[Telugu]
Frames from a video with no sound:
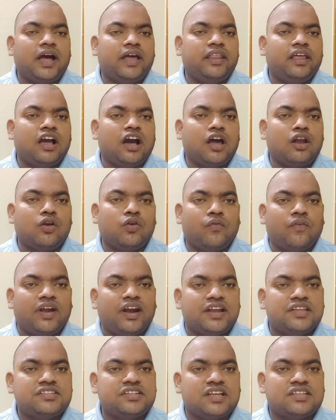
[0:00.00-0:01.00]
అధికారులు
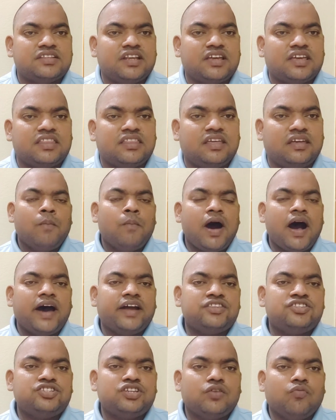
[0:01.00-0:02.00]
వెల్లడించడం జరిగింది
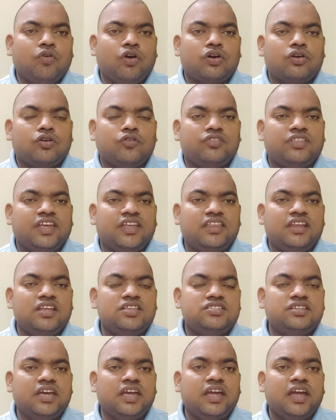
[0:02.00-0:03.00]
మార్చి ఒకటవ తేదీ
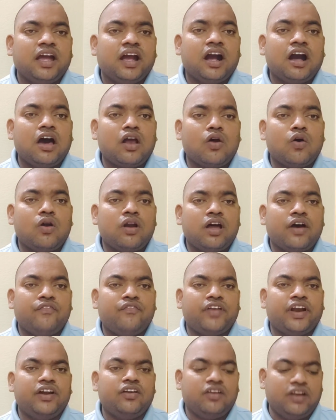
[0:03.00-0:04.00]
నుంచి కరోనా
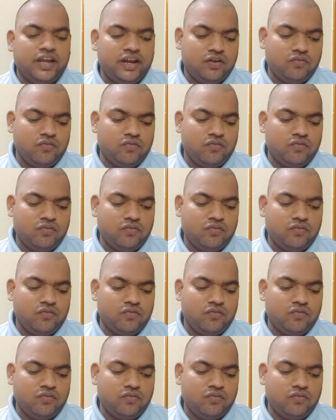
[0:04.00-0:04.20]
ఫ్రంట్ లైన్